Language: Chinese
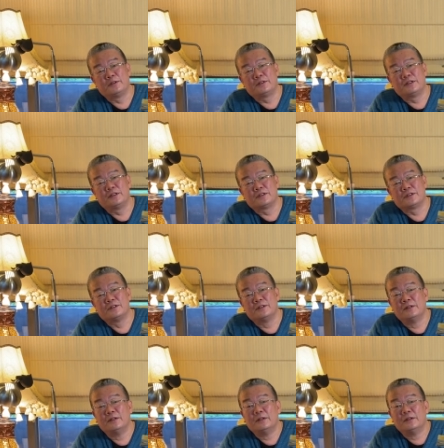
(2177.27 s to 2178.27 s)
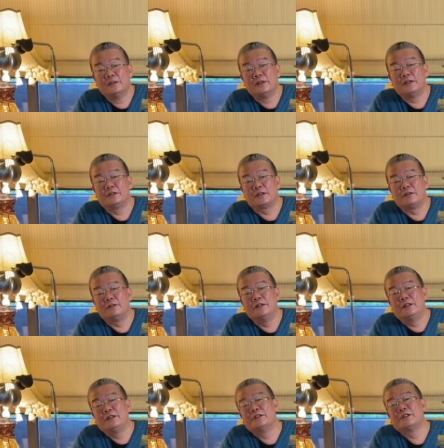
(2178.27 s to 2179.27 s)
真的是，哎，这个问
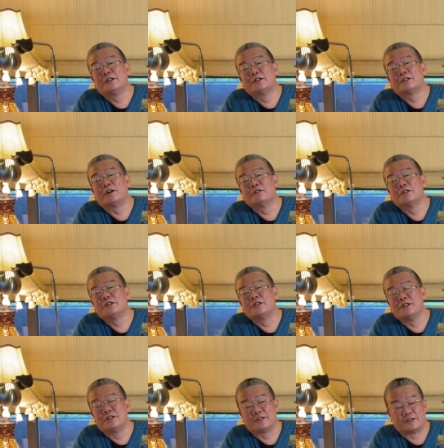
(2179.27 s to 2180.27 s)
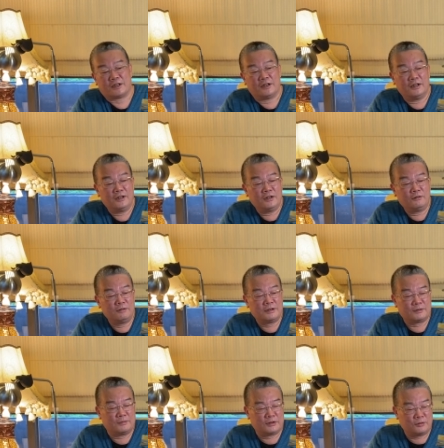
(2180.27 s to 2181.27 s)
题你真的超级坚持的。为
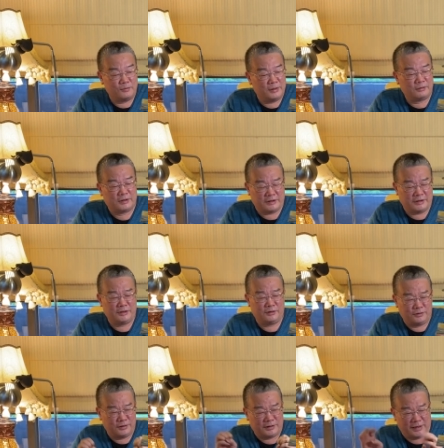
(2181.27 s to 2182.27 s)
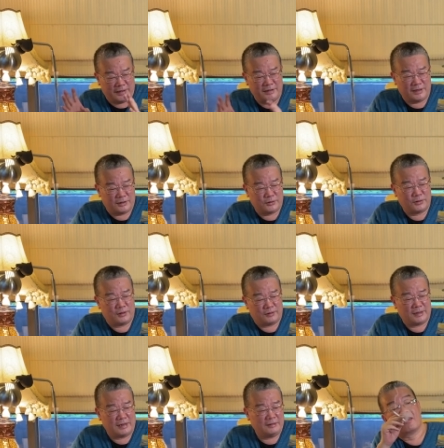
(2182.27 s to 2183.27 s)
什么就没有几滴？就是撒一撒就好
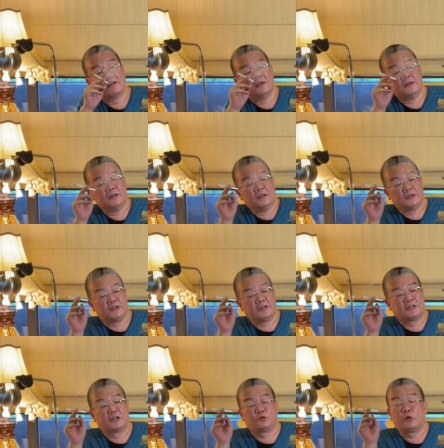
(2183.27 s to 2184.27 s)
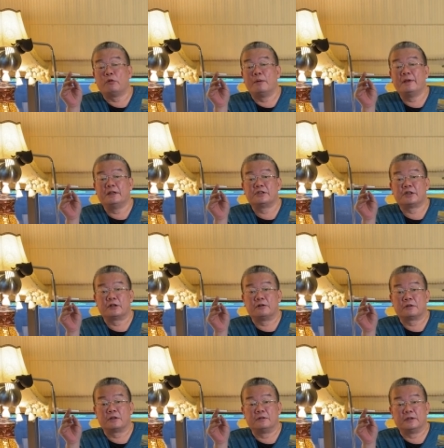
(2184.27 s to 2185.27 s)
了。其他这最完美的结构，
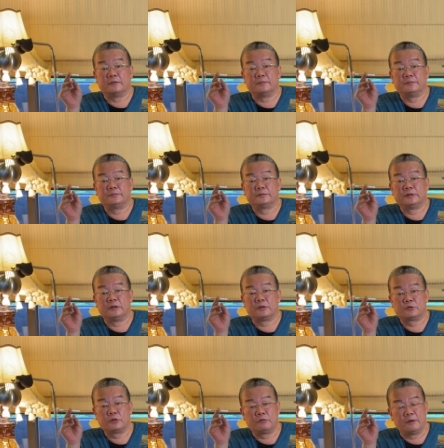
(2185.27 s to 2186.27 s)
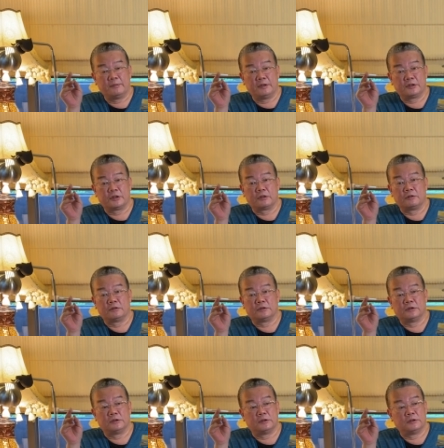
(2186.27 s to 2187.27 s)
各位啊，最完美的结构呢？
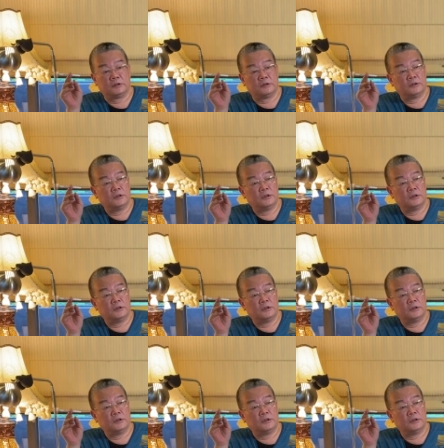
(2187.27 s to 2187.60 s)
呃。